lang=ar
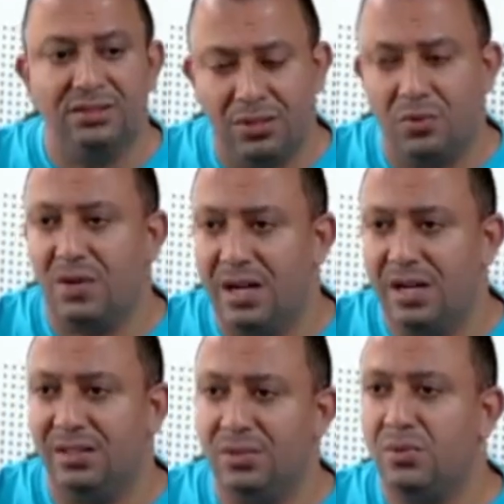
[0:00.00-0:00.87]
دوره
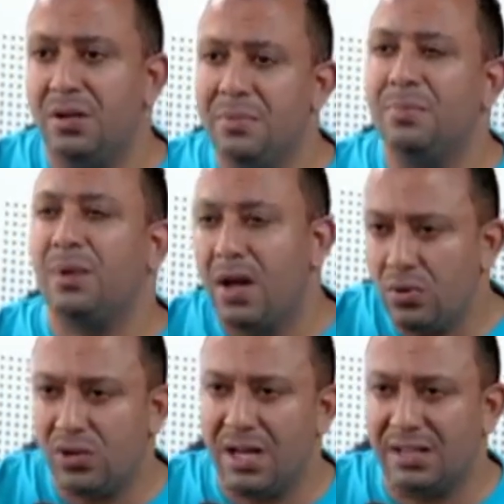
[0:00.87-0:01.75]
على دوره ما
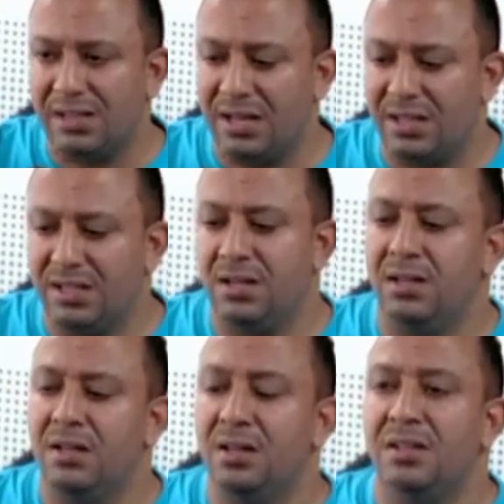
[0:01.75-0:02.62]
يبقاوش اخطاء
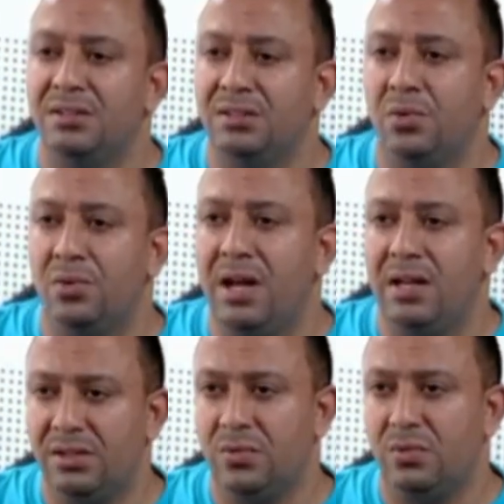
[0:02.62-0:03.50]
كثيره دوره
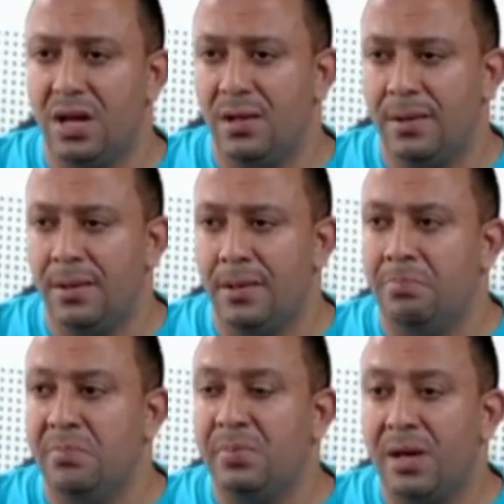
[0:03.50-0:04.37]
على دوره
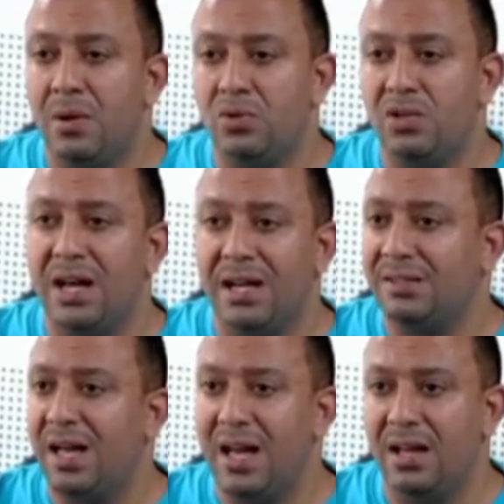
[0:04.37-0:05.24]
ما يبقاوش
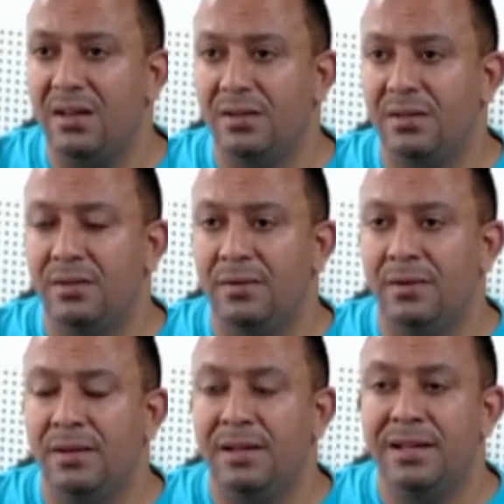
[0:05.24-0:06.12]
الاخطاء
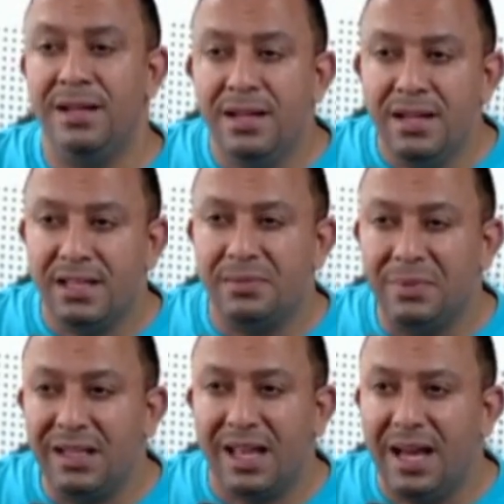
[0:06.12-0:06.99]
اللي
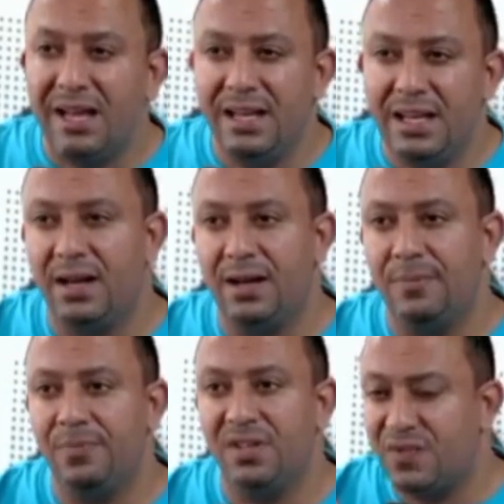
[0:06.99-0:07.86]
كتبغي تلقى ليها
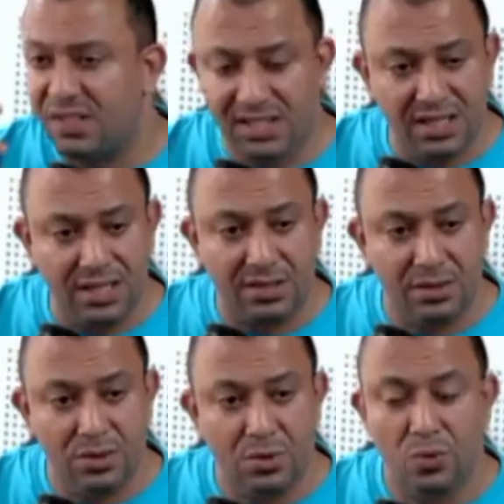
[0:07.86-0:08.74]
تفسير
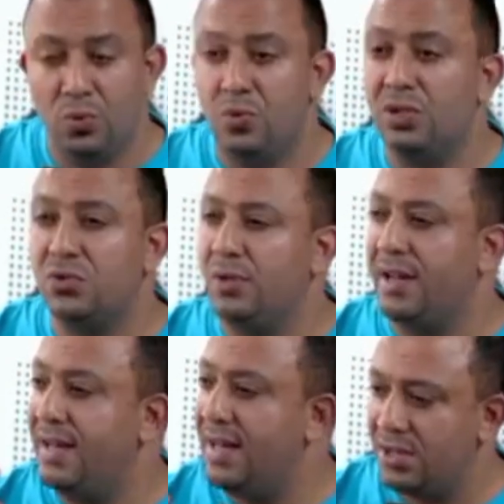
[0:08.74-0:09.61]
ولا تقول
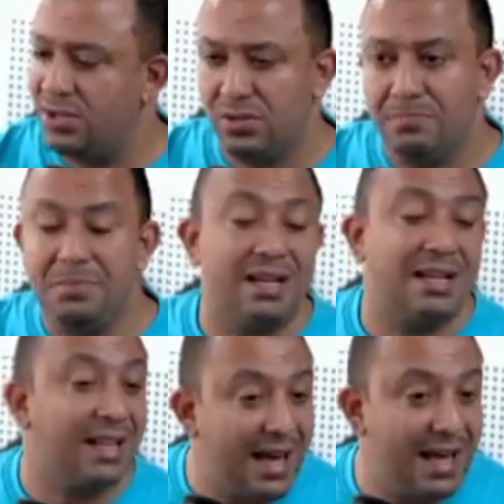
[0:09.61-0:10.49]
علاش ما
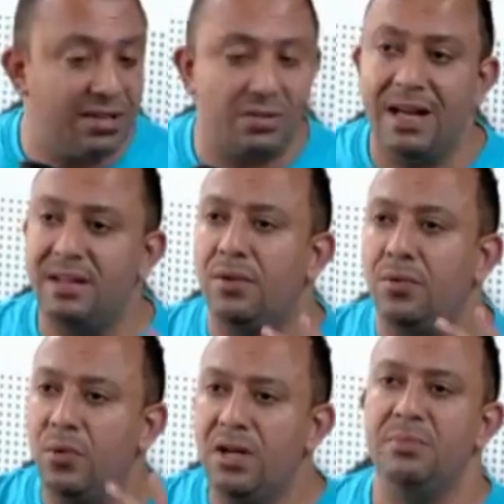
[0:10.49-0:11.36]
كتلقاش هذا
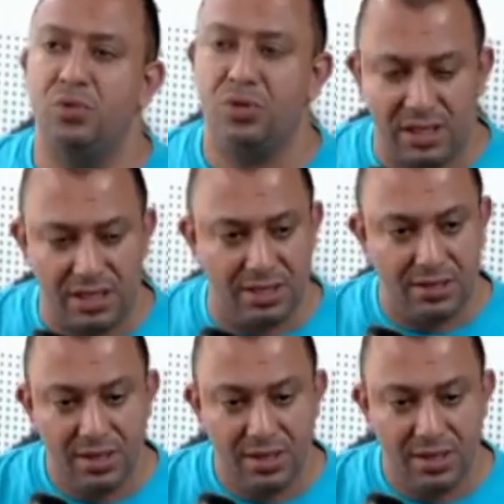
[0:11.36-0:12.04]
هو اللي مشكل